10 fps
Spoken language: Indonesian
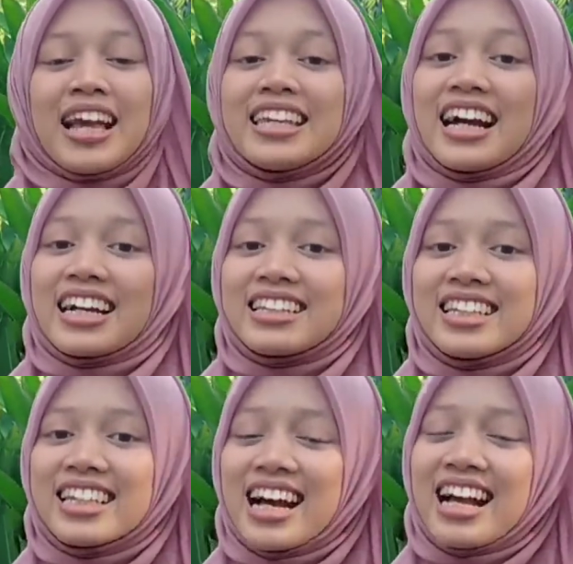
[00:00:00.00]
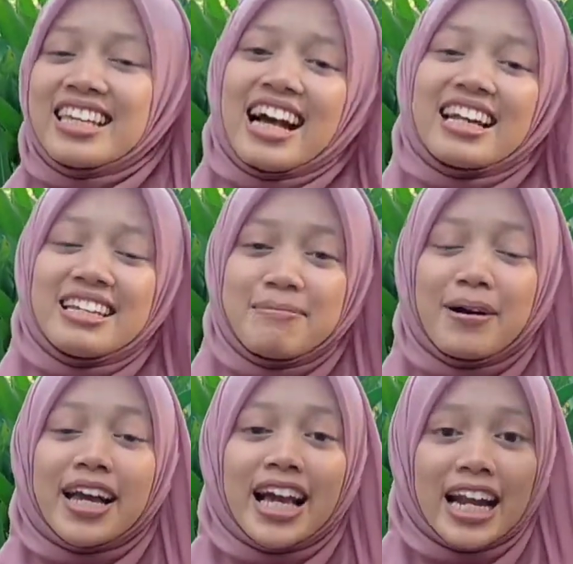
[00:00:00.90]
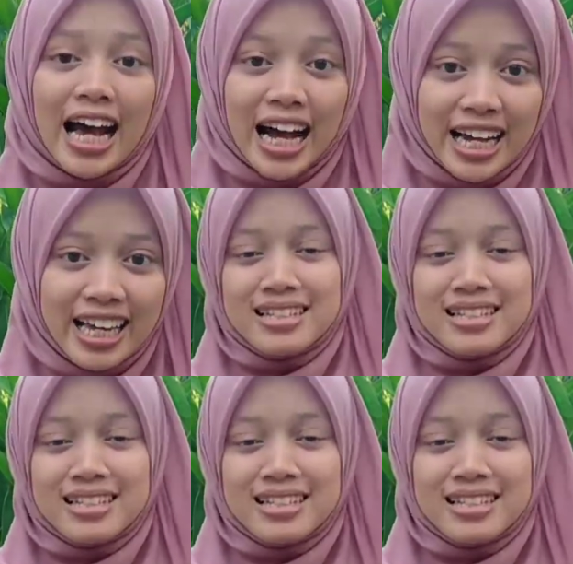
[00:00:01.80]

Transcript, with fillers: Yang ketiga yakni bagian akhir,